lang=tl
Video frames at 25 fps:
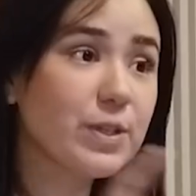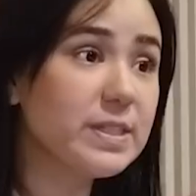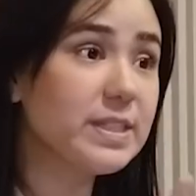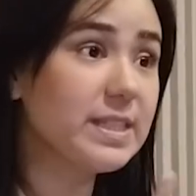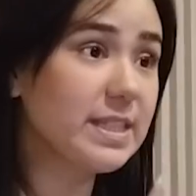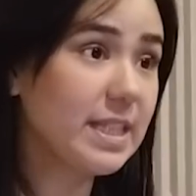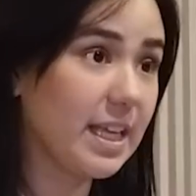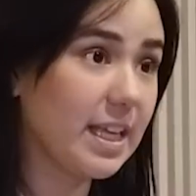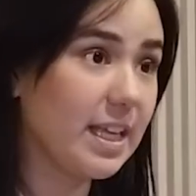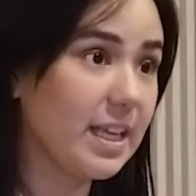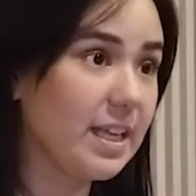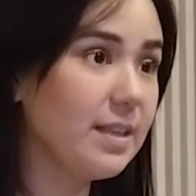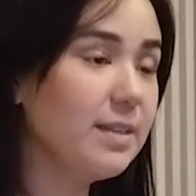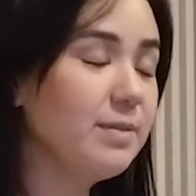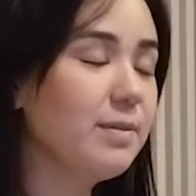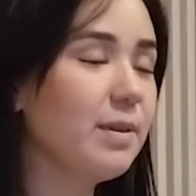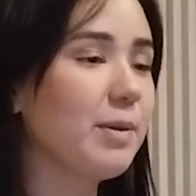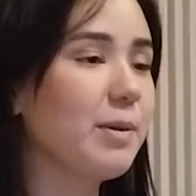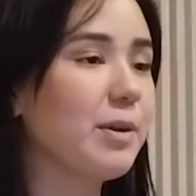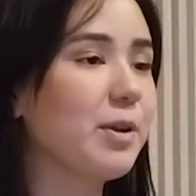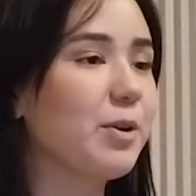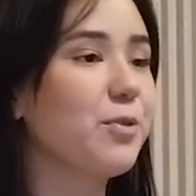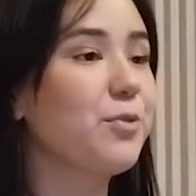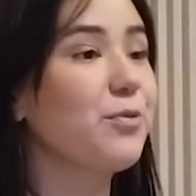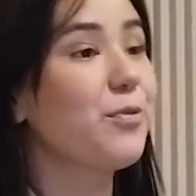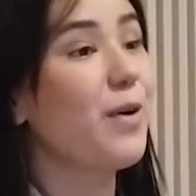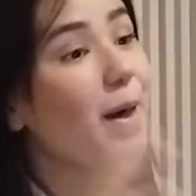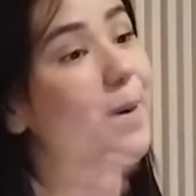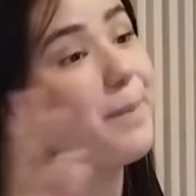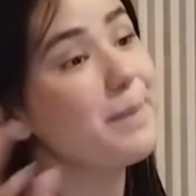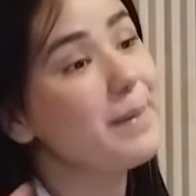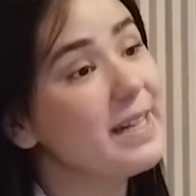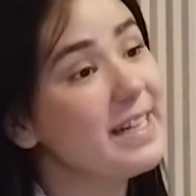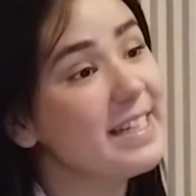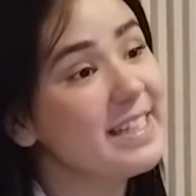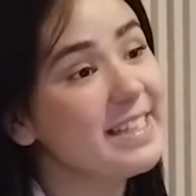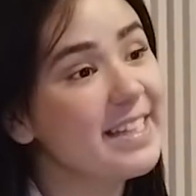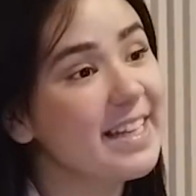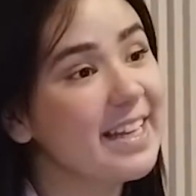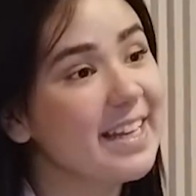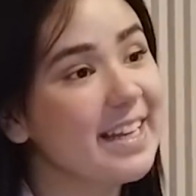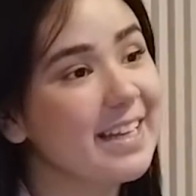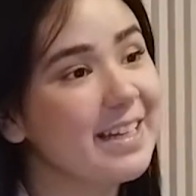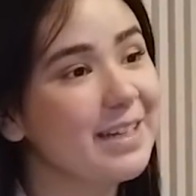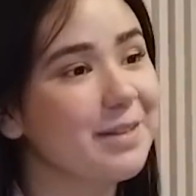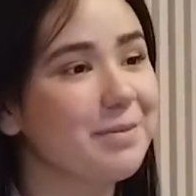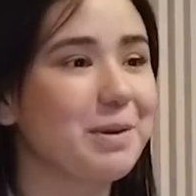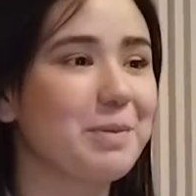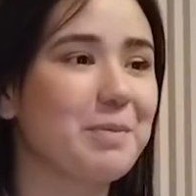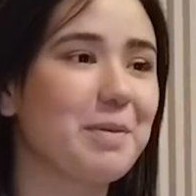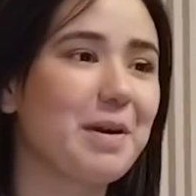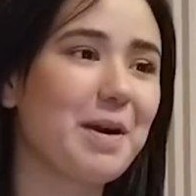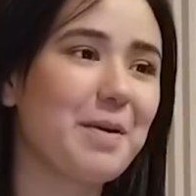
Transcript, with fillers: first day, na merong family day, na may